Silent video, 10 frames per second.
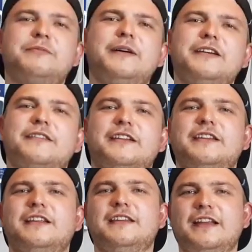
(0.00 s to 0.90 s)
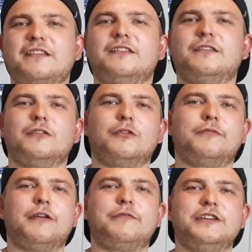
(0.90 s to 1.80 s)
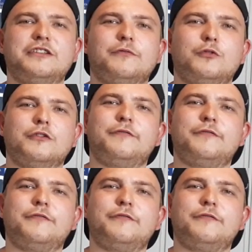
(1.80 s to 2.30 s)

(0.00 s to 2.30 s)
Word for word: Perez, der in der letzten Saison verpflichtet wurde,